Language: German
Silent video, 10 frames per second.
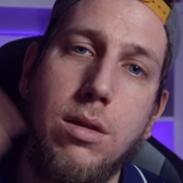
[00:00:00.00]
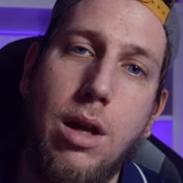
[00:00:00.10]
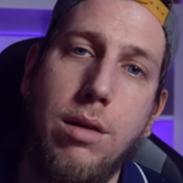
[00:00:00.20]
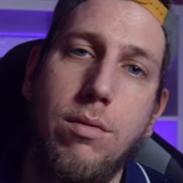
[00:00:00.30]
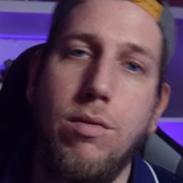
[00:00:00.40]

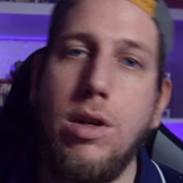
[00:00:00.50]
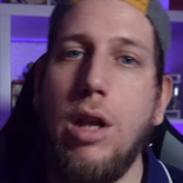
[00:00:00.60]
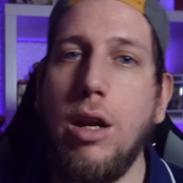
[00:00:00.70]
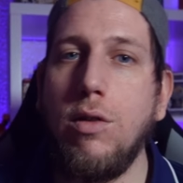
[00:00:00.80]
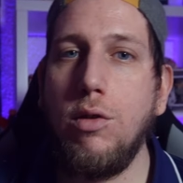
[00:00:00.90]
Dann, wenn ihr ein
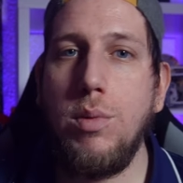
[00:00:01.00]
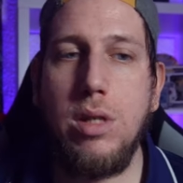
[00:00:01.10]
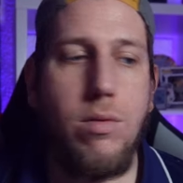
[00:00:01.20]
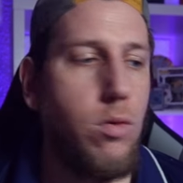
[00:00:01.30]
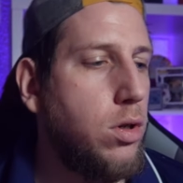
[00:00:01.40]
anderes Video von mir
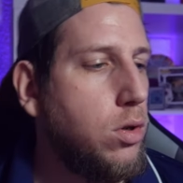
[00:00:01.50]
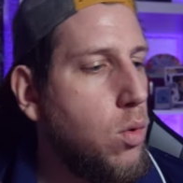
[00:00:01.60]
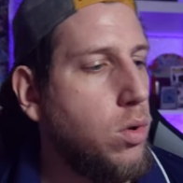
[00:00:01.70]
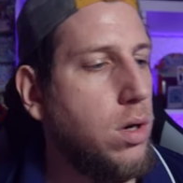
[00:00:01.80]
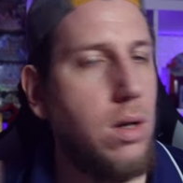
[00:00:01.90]
sehen wollt,
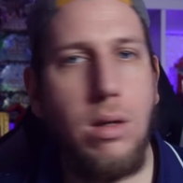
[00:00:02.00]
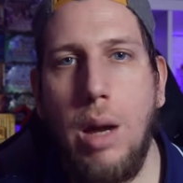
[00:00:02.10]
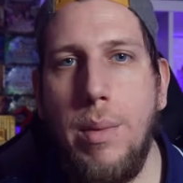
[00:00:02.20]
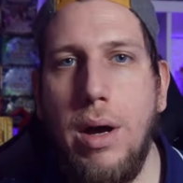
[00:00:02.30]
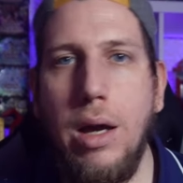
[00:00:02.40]
guckt
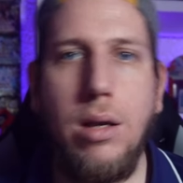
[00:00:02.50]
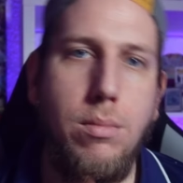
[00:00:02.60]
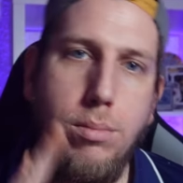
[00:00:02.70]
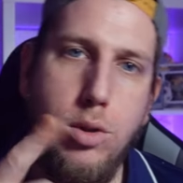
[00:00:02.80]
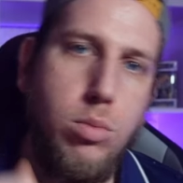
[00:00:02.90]
da mal rein.
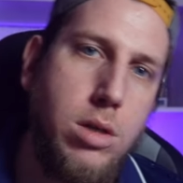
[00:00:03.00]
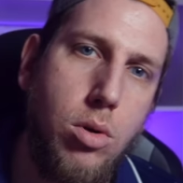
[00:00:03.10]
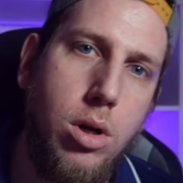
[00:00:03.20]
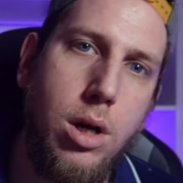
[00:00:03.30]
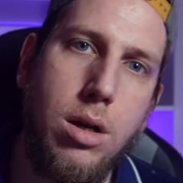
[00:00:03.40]
Bis zum nächsten
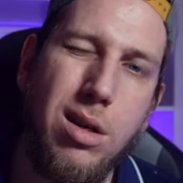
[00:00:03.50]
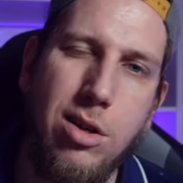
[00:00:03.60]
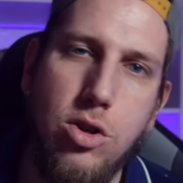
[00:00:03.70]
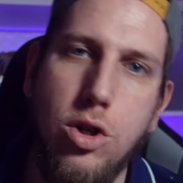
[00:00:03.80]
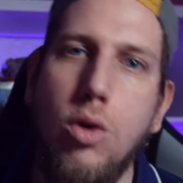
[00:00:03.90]
Mal rein.
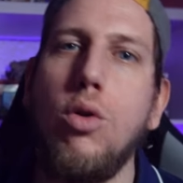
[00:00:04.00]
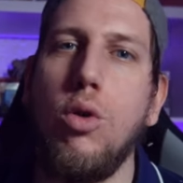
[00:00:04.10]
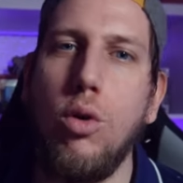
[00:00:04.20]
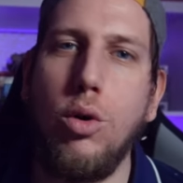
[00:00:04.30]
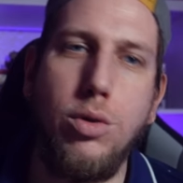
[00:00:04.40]
Ciao,
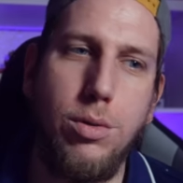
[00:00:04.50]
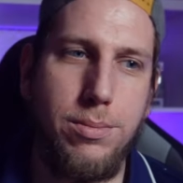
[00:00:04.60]
Leute.